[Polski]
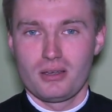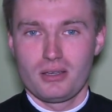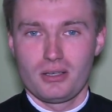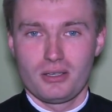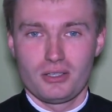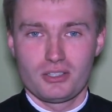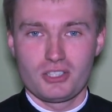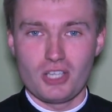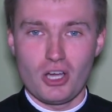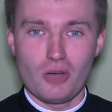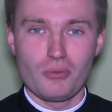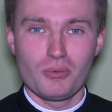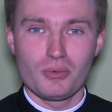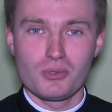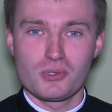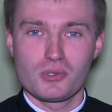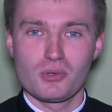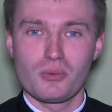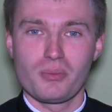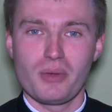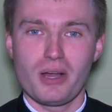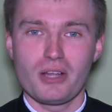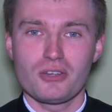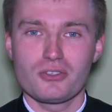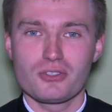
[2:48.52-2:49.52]
chciałbym
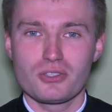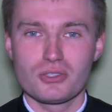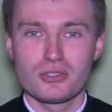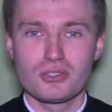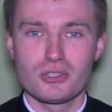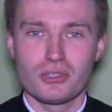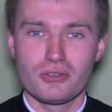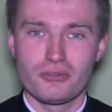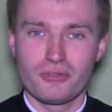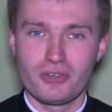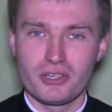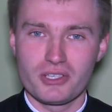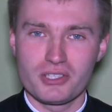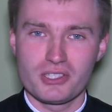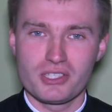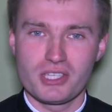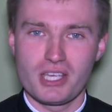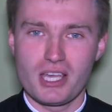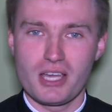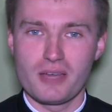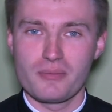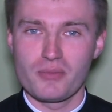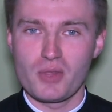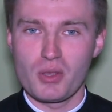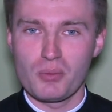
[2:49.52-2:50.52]
zobaczyć
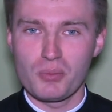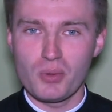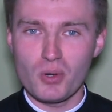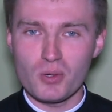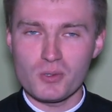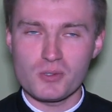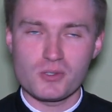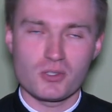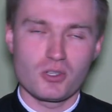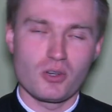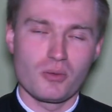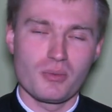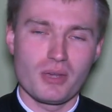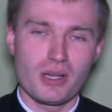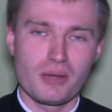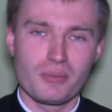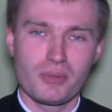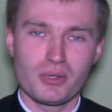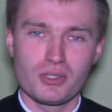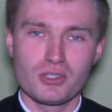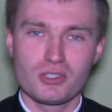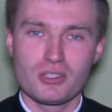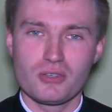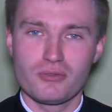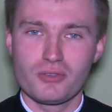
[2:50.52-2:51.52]
wersję polską, jak
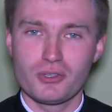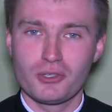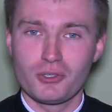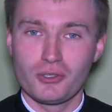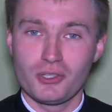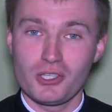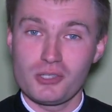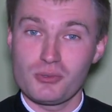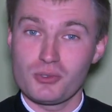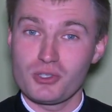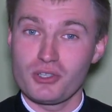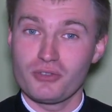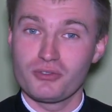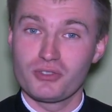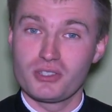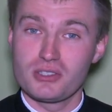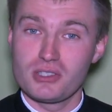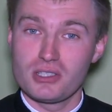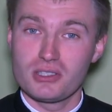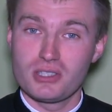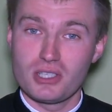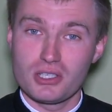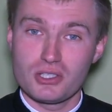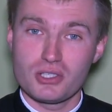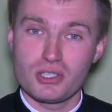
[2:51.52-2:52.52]
będzie wyglądać, że wtedy
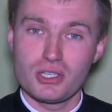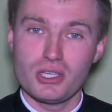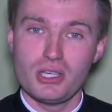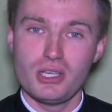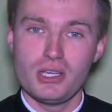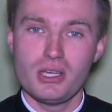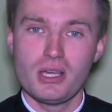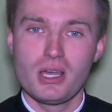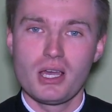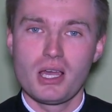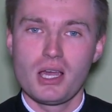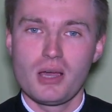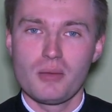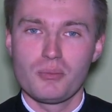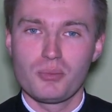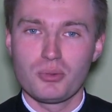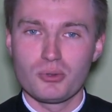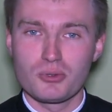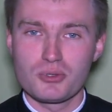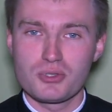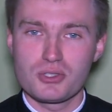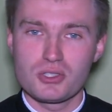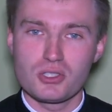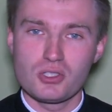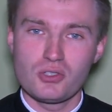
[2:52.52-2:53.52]
też i
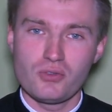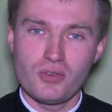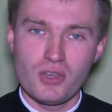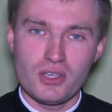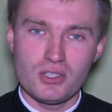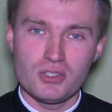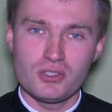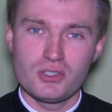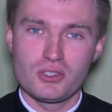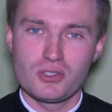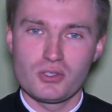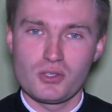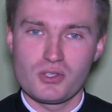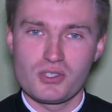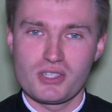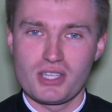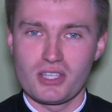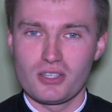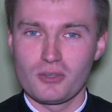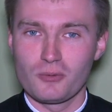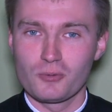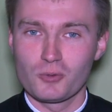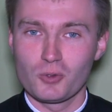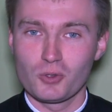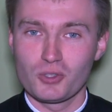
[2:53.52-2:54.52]
polscy święci
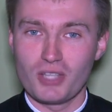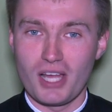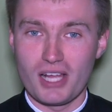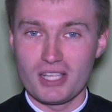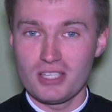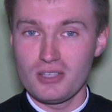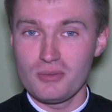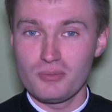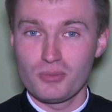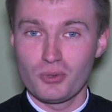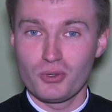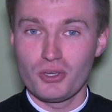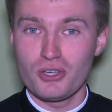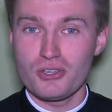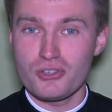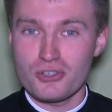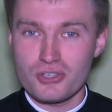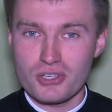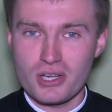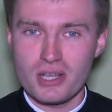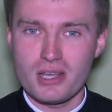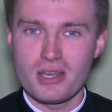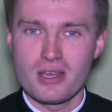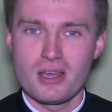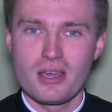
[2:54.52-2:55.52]
zostaną dodani, bo
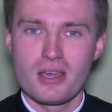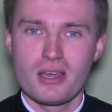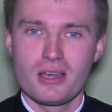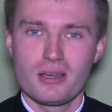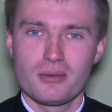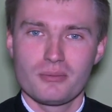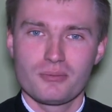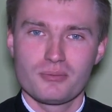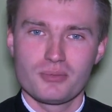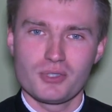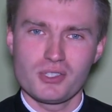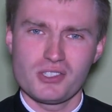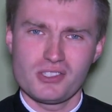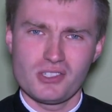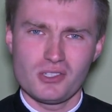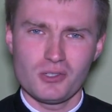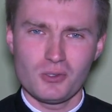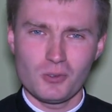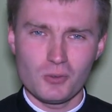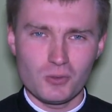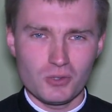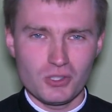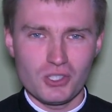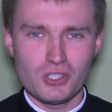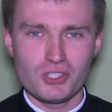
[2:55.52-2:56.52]
jeszcze przez ten
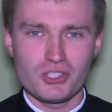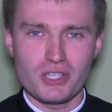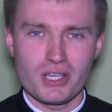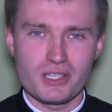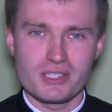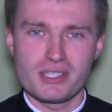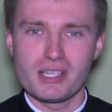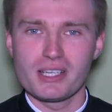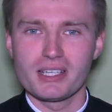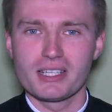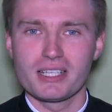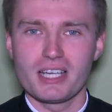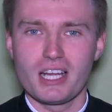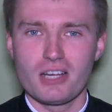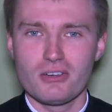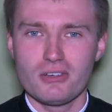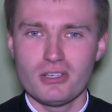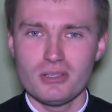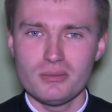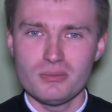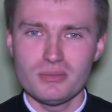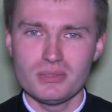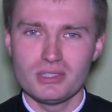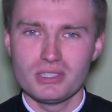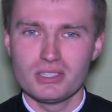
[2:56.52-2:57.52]
krótki czas jak
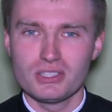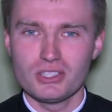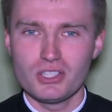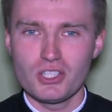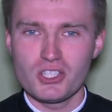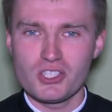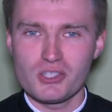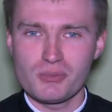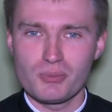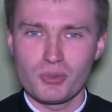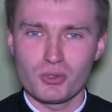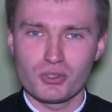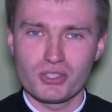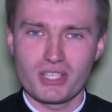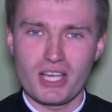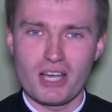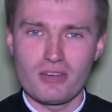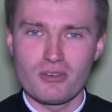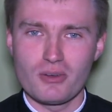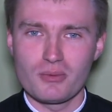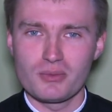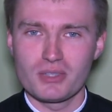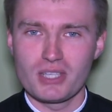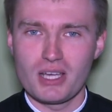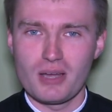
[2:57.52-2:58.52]
grałem, nie
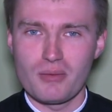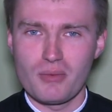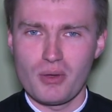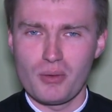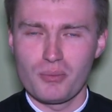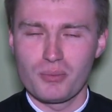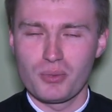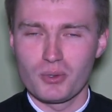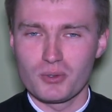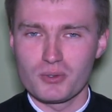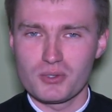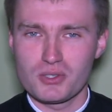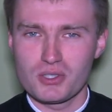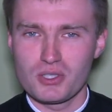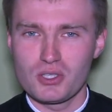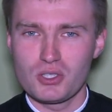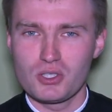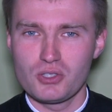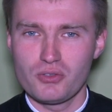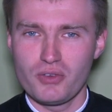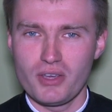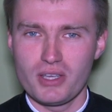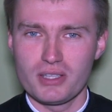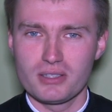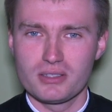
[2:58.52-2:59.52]
spotkałem tam polskich
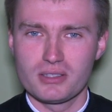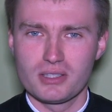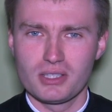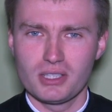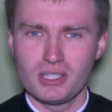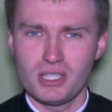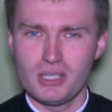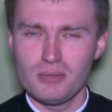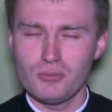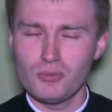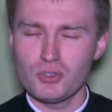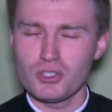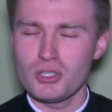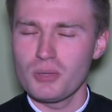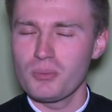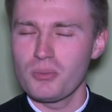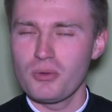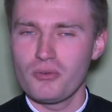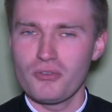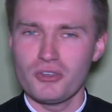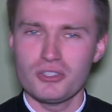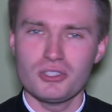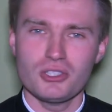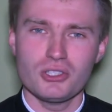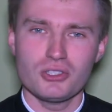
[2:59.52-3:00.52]
świętych. I muszę
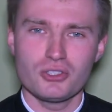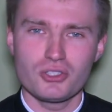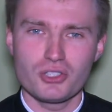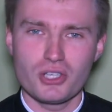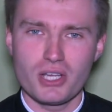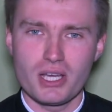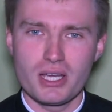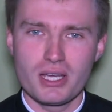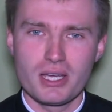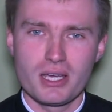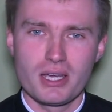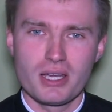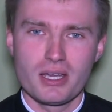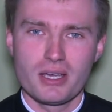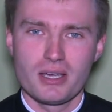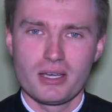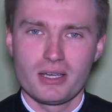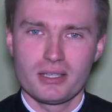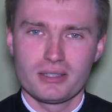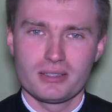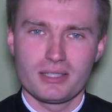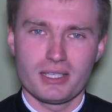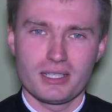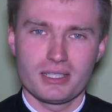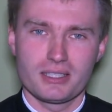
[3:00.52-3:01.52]
powiedzieć, że
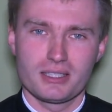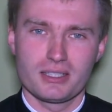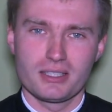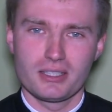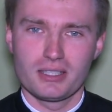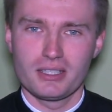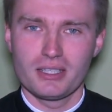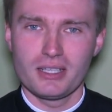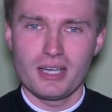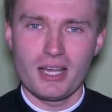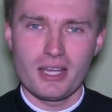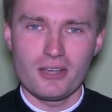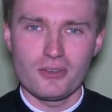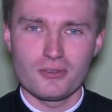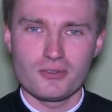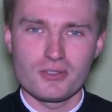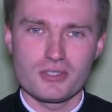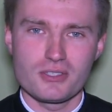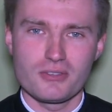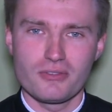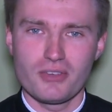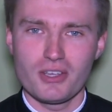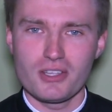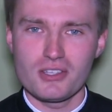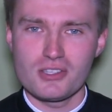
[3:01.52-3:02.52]
tak grając
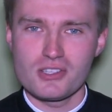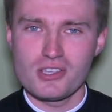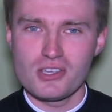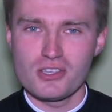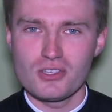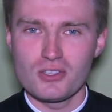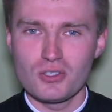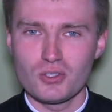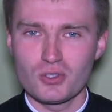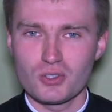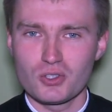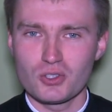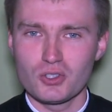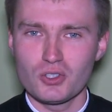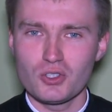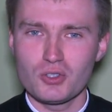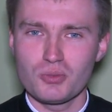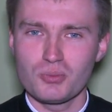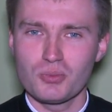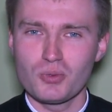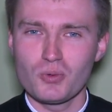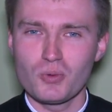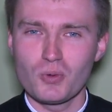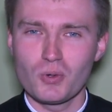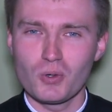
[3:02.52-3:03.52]
więcej niż, niż
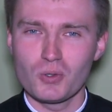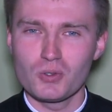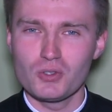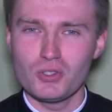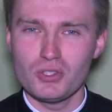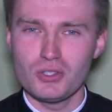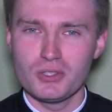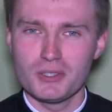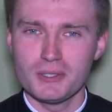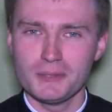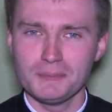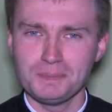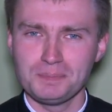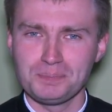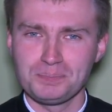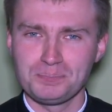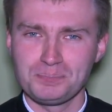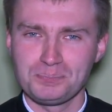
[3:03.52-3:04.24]
pół godziny,